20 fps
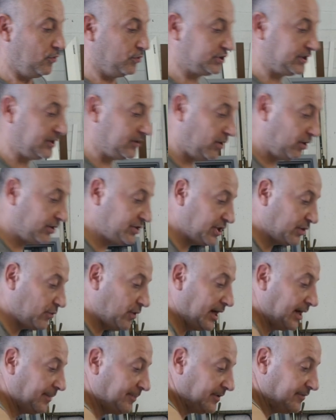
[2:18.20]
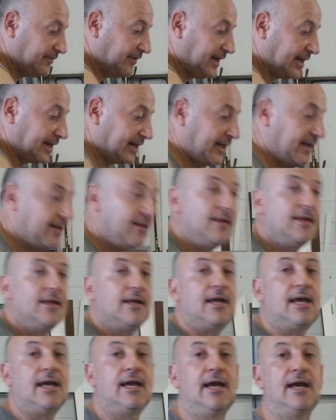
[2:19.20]
o se no c'è quella per fare
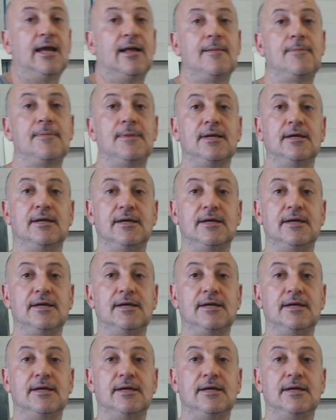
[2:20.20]
eh,